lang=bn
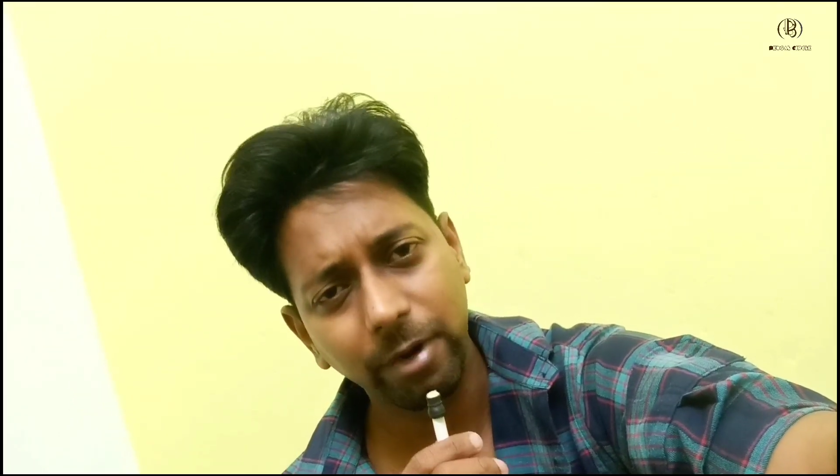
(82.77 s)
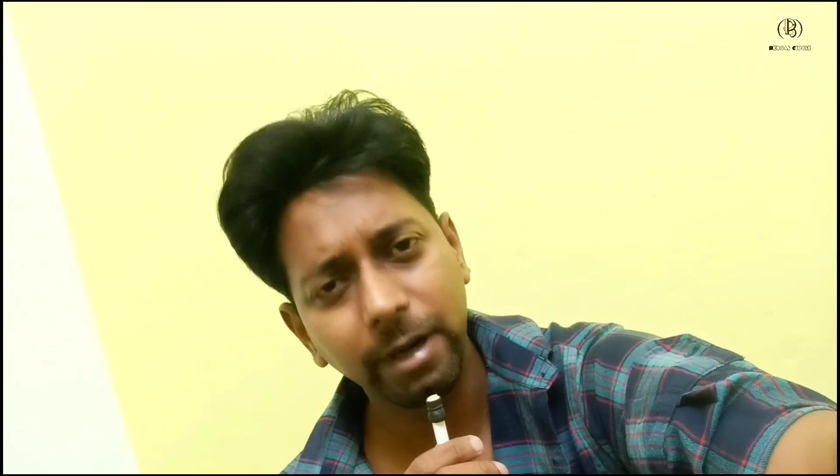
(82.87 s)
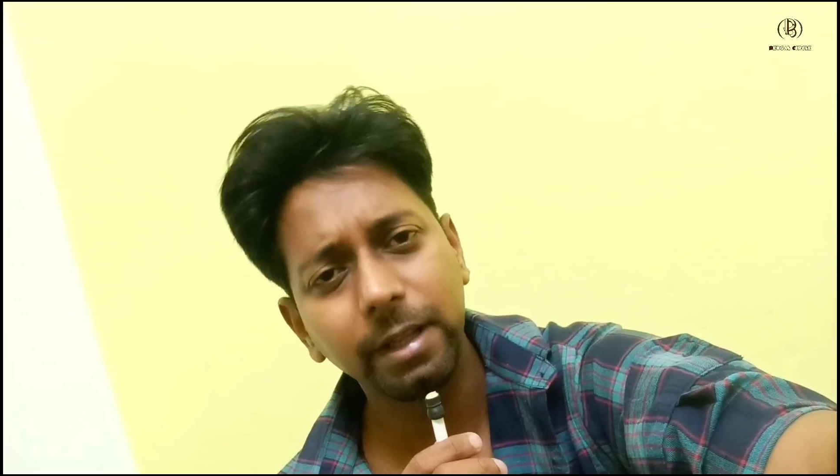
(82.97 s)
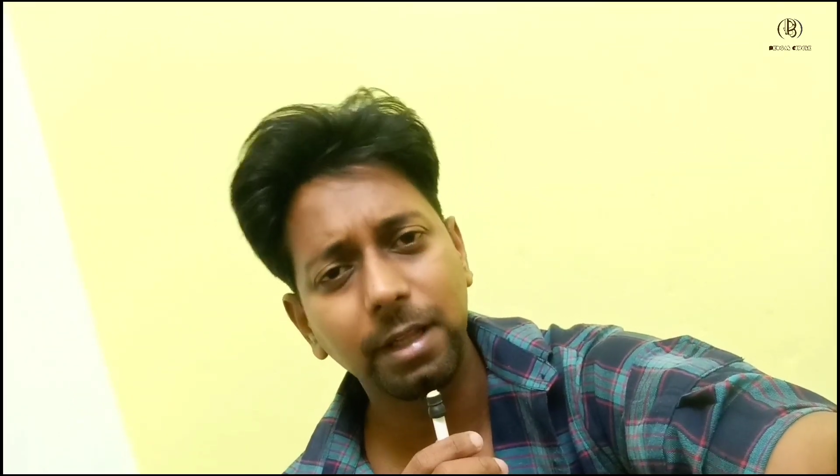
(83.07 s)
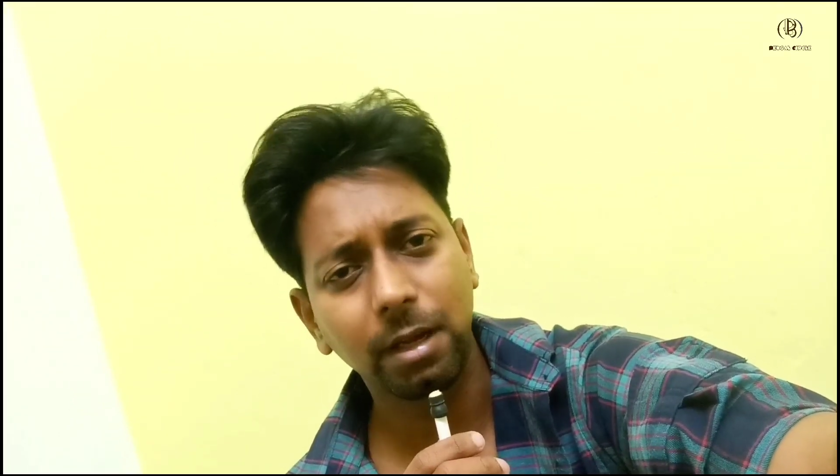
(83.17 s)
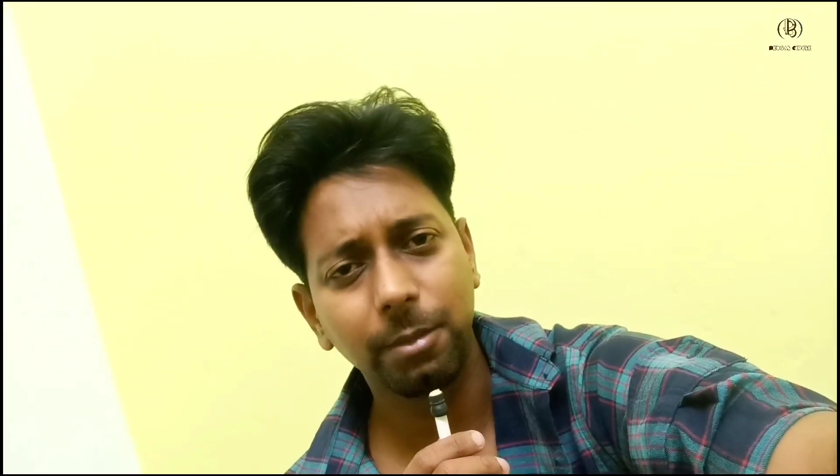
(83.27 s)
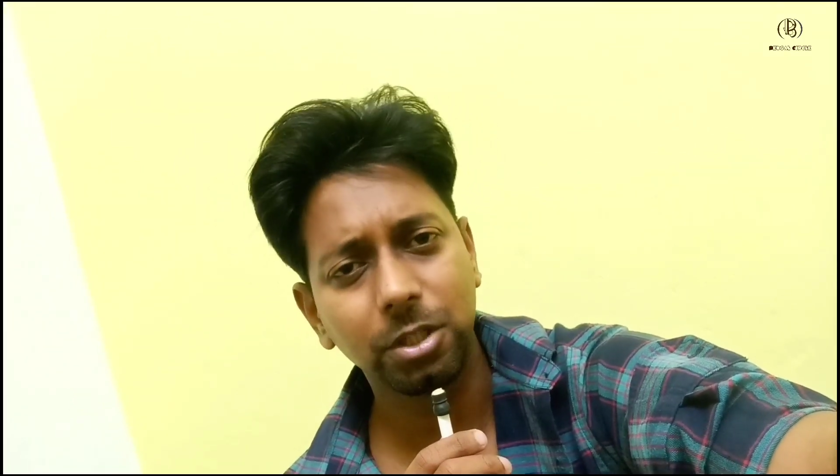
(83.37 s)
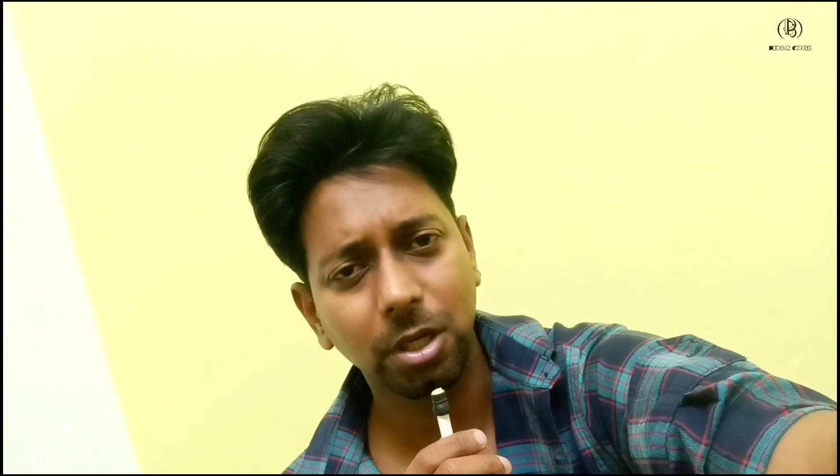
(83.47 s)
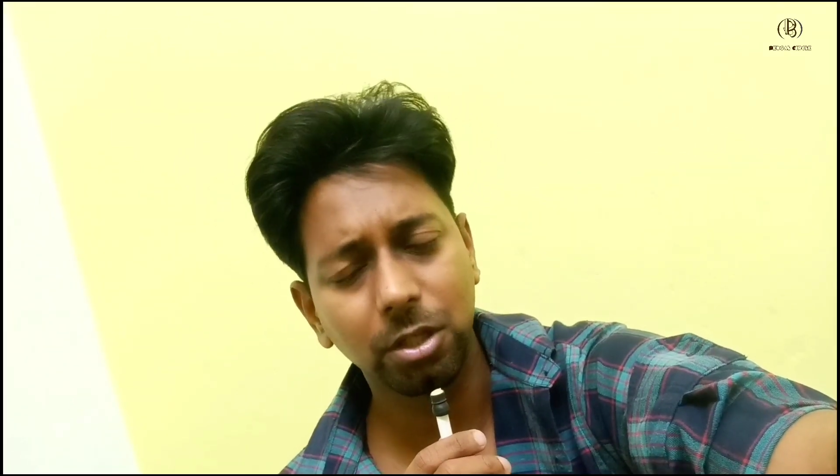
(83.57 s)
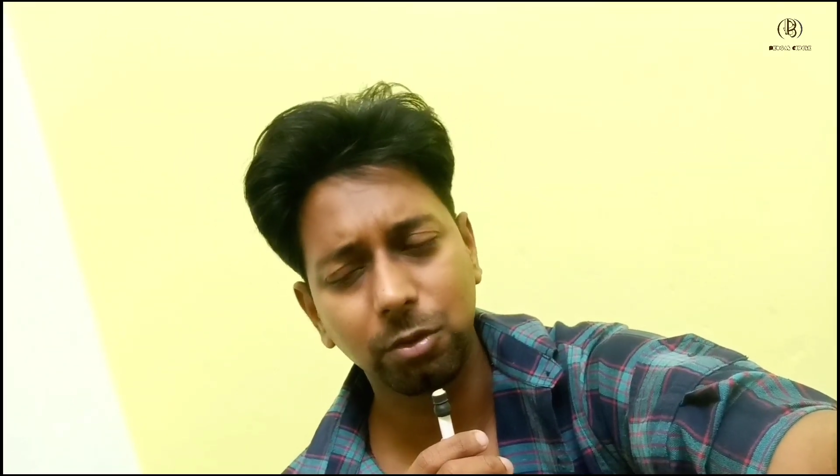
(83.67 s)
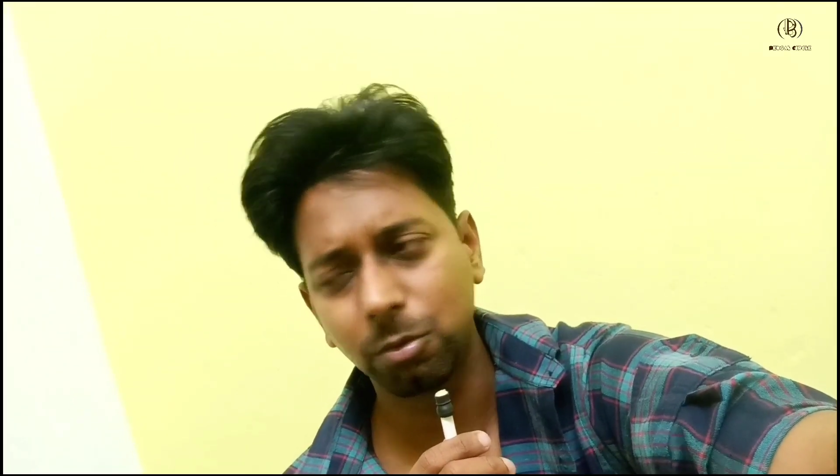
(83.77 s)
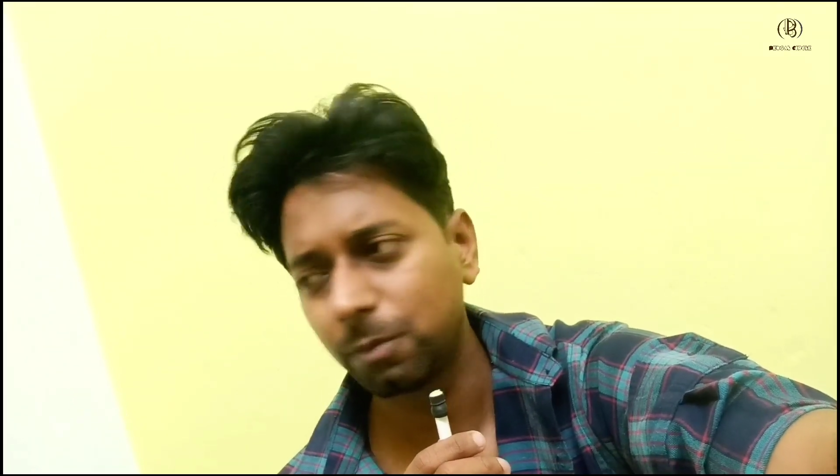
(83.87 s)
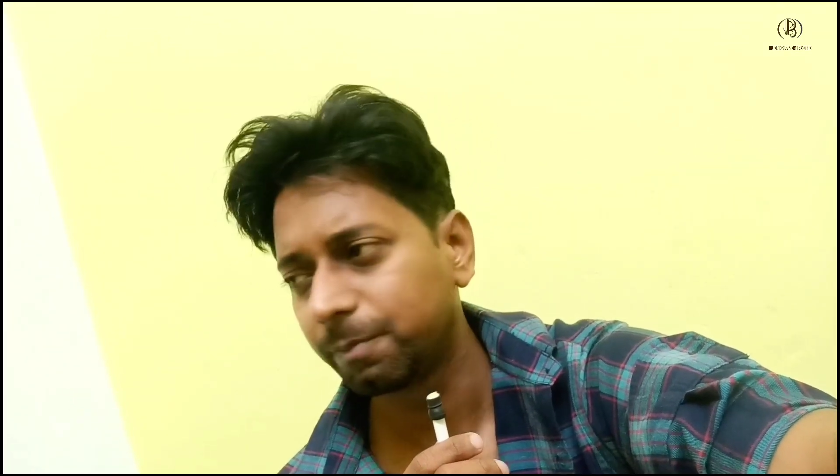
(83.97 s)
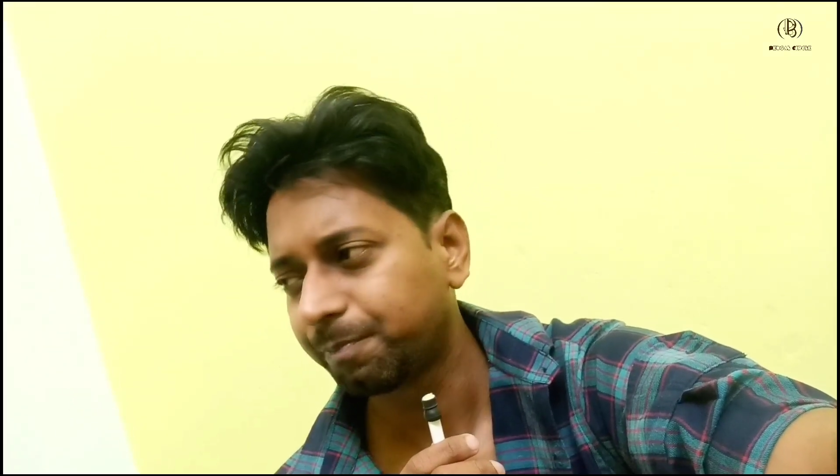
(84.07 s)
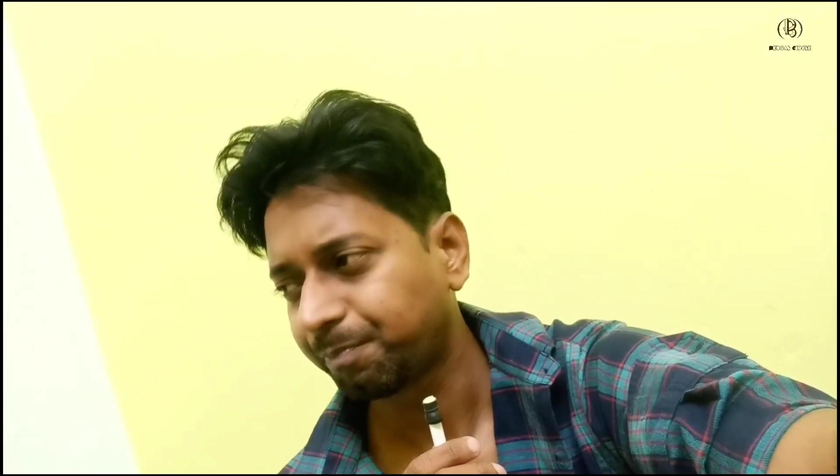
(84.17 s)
এ ফ্রেন্ডই থাকবে সারা জীবন